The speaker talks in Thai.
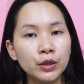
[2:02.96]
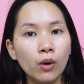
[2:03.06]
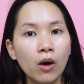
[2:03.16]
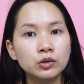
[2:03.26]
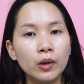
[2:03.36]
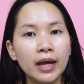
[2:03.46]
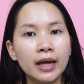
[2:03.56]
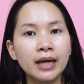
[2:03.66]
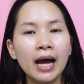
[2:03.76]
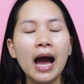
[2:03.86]
ผิวของตัวเอง
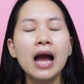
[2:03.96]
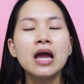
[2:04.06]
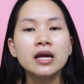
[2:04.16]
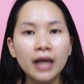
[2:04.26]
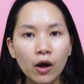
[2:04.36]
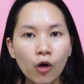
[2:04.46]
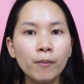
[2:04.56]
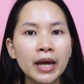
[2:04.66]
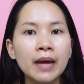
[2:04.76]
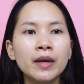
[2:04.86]
นะคะ อย่างของ
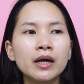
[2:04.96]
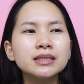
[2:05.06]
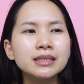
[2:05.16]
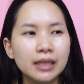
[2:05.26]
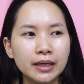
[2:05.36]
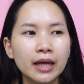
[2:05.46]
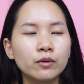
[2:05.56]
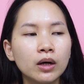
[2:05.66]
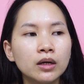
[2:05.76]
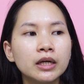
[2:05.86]
เมย์เมย์ก็จะสังเกต
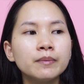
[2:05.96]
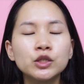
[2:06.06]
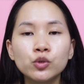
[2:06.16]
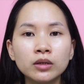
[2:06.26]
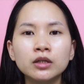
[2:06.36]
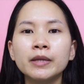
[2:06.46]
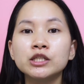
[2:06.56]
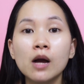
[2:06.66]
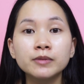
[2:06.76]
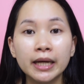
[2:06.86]
ว่าเฮ้ยมีช่วงหนึ่งเมย์
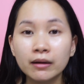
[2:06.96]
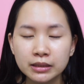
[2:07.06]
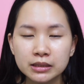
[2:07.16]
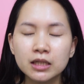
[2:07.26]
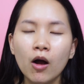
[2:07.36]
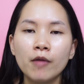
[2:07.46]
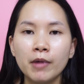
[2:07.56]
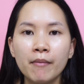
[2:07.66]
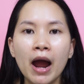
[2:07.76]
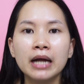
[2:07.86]
ชอบใช้ cleansing oil
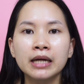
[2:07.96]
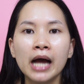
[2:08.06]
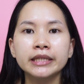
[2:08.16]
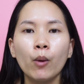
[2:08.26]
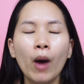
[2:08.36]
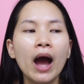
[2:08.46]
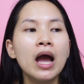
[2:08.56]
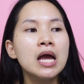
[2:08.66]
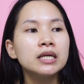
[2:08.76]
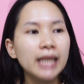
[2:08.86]
มากๆนะคะแต่ว่า
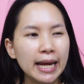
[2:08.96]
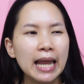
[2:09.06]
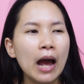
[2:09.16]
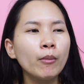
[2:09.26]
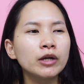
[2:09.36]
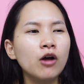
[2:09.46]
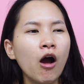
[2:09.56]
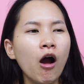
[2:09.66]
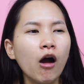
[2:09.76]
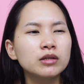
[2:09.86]
ใช้แล้วมันก็
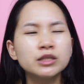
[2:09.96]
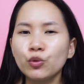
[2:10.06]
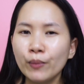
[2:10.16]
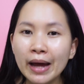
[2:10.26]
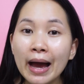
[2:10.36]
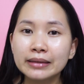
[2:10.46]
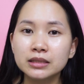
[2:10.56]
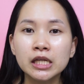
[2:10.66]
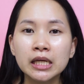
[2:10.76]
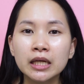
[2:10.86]
สิวไม่หาย
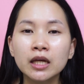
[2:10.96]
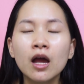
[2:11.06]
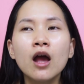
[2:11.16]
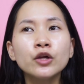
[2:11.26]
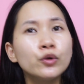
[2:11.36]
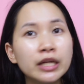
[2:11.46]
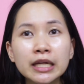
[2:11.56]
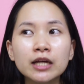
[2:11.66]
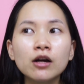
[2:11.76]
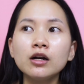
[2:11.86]
สักทีอยู่
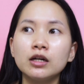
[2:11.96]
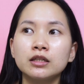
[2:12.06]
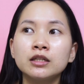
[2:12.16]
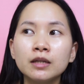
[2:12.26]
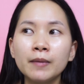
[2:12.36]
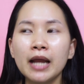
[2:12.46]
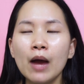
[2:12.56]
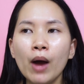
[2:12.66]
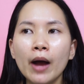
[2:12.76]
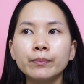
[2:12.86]
ดี ๆ ก็เกิดนึกขึ้นมาได้
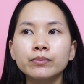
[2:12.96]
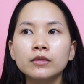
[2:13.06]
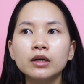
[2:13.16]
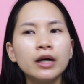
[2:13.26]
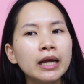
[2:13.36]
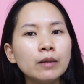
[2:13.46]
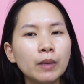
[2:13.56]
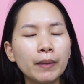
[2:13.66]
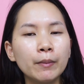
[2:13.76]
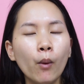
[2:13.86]
ว่า เฮ้ย หรือ
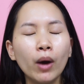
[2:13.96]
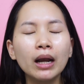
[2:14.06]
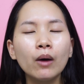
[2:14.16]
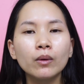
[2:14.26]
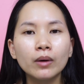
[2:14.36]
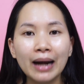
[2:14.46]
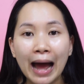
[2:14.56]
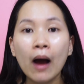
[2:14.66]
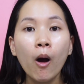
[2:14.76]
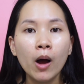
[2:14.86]
มันเป็นเพราะว่าเรา
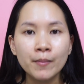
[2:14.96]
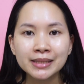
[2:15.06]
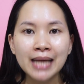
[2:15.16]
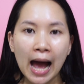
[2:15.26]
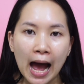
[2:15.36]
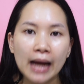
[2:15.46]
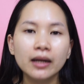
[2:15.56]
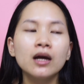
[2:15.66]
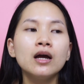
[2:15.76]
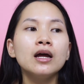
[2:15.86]
ล้างออยไม่สะอาด
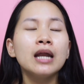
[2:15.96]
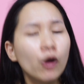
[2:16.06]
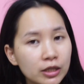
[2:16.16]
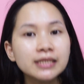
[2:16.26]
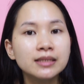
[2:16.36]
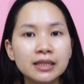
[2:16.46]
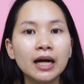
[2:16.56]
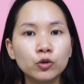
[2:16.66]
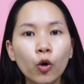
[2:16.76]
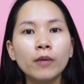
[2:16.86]
แล้วก็จริง ๆ
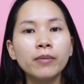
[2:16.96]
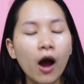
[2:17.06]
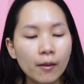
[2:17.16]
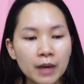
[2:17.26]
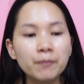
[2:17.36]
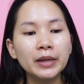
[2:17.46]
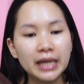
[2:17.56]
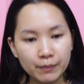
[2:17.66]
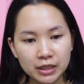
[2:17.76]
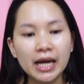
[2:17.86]
ค่ะทุกคนพอเมย์เปลี่
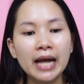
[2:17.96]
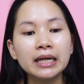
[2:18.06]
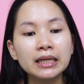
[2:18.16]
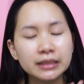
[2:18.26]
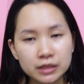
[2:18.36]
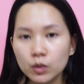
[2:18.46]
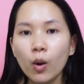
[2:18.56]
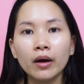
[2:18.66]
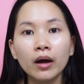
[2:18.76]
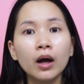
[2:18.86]
ยนมาใช้ cleansing
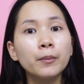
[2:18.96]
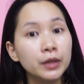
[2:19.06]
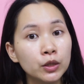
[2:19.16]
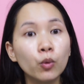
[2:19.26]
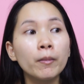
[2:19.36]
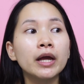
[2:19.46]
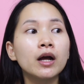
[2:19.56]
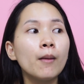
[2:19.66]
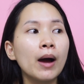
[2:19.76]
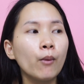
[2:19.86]
water ผิวเมย์
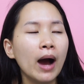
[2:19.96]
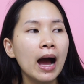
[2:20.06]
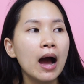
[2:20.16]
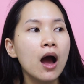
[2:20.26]
ก็แบบว่า